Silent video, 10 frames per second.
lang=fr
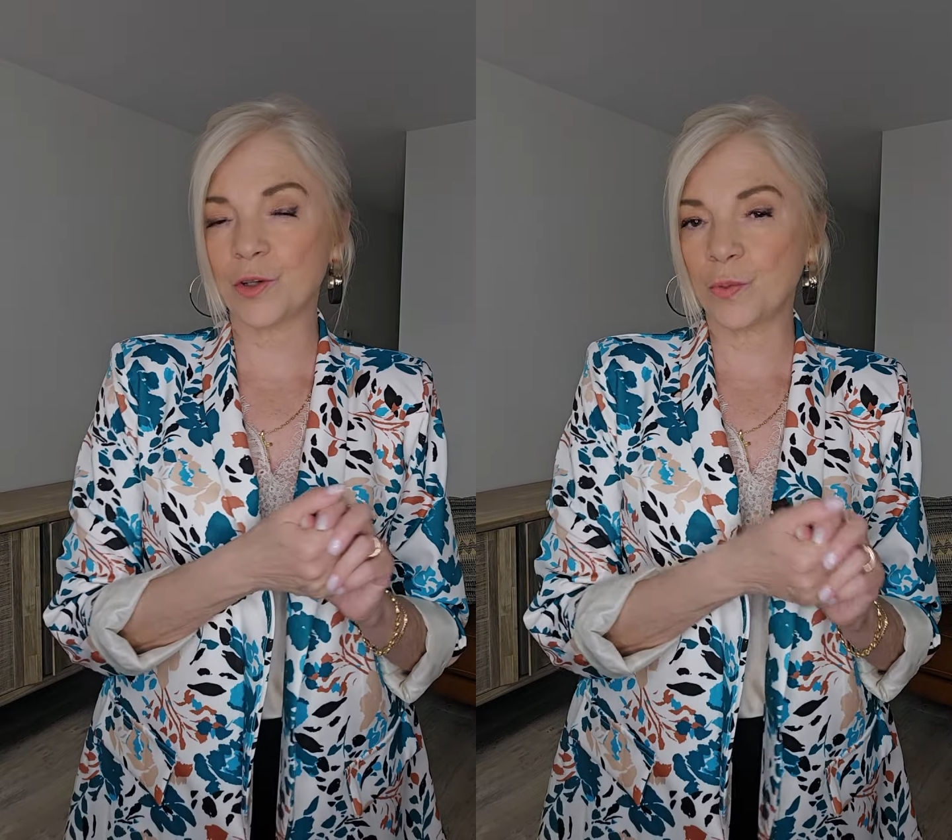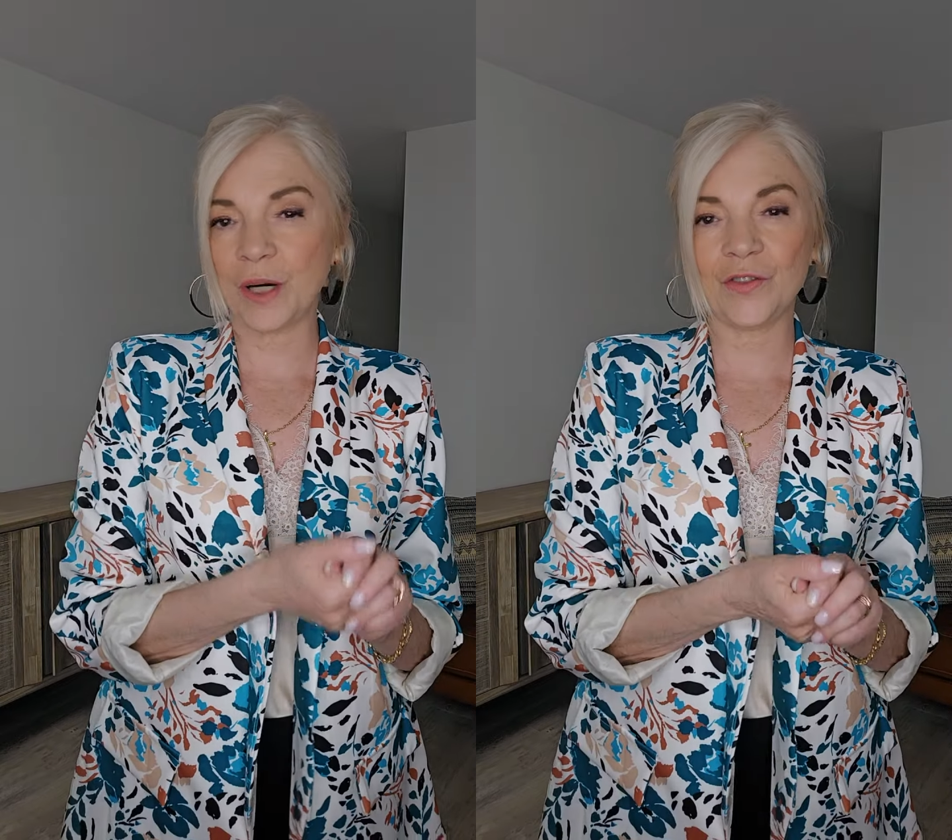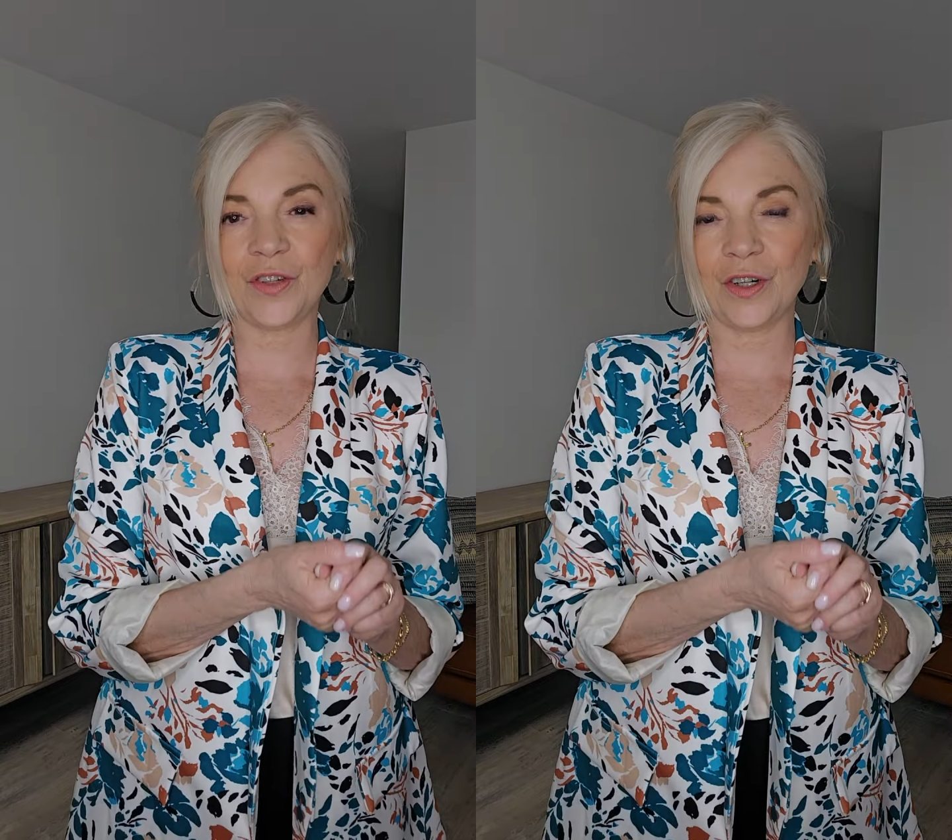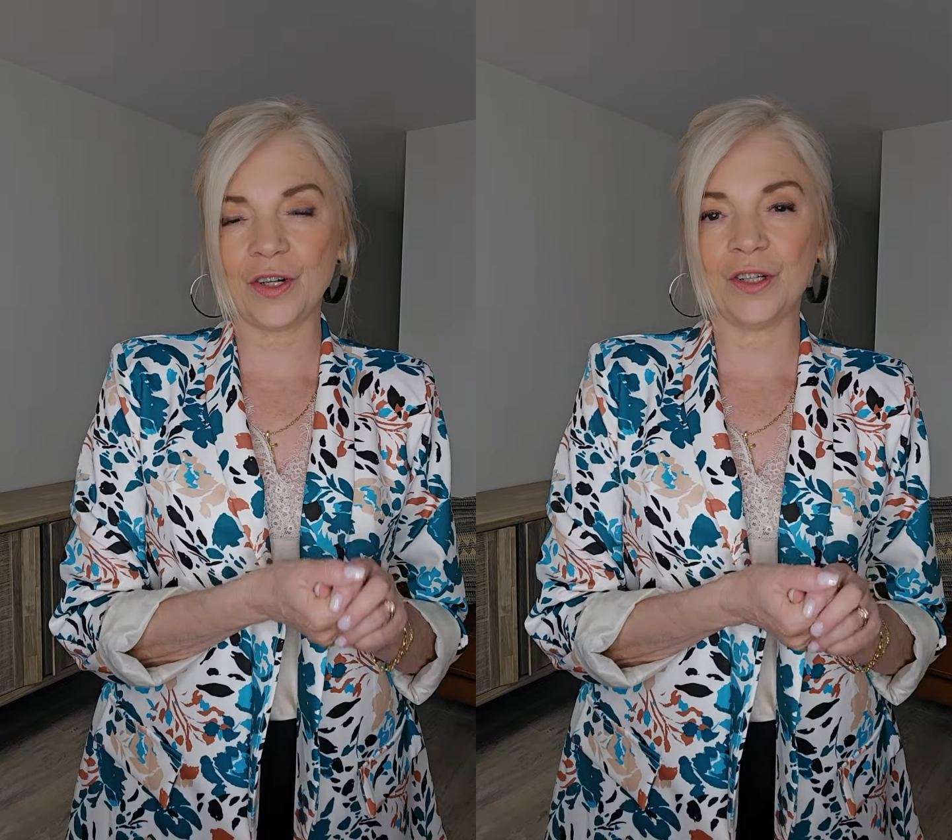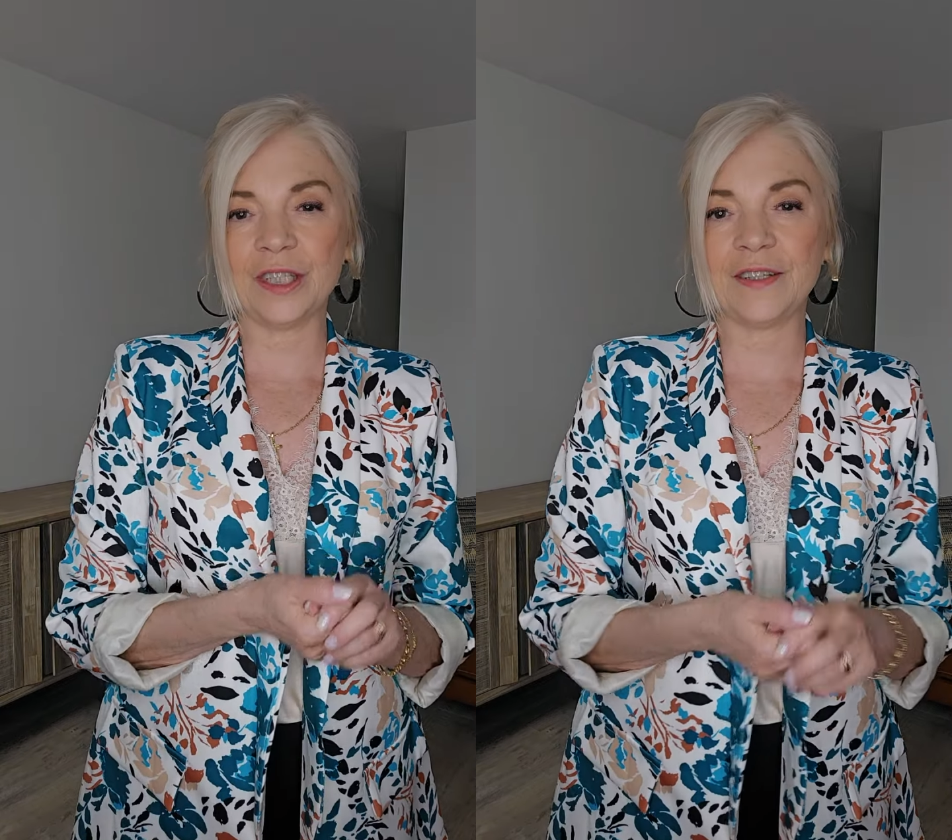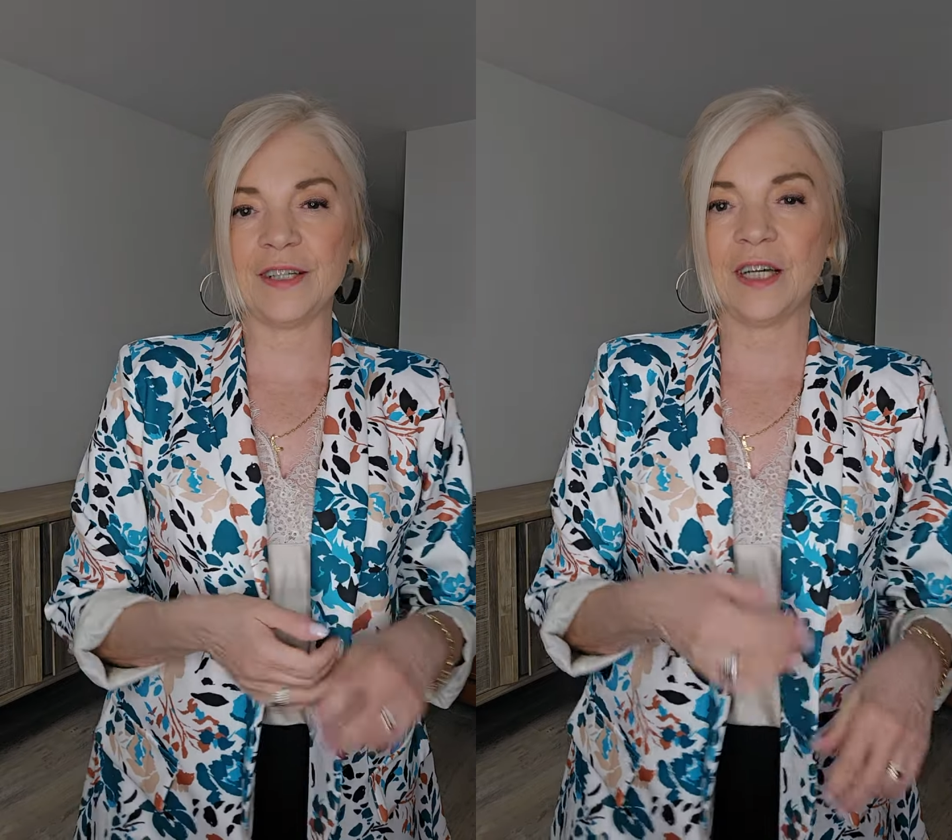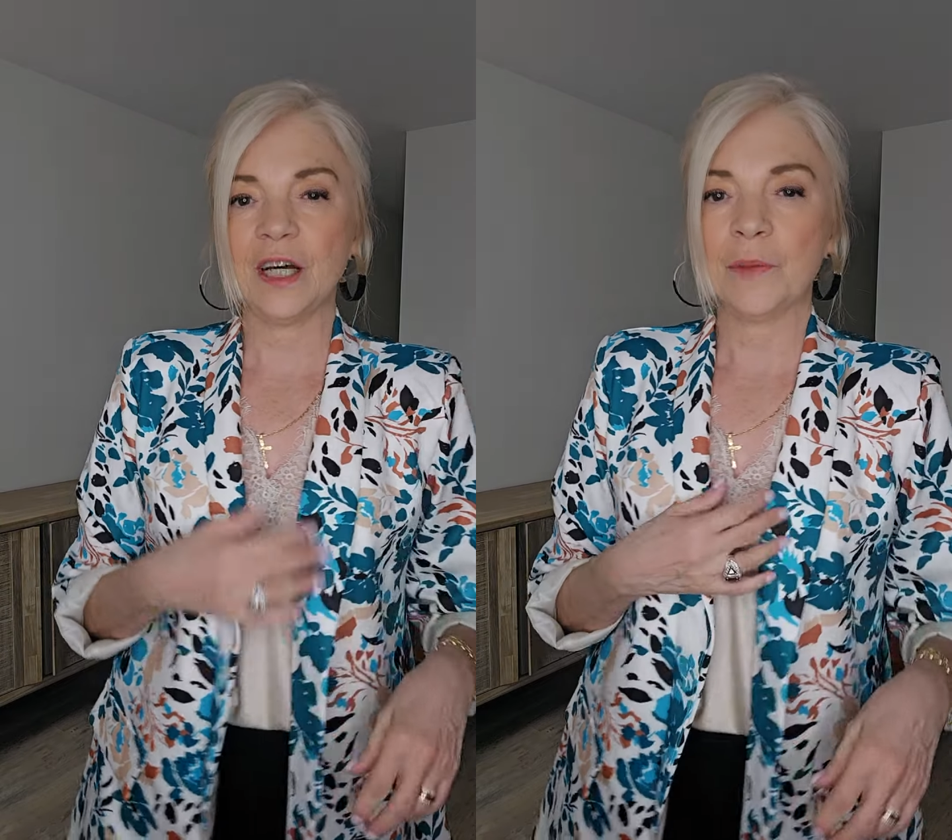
qu'au printemps, en été,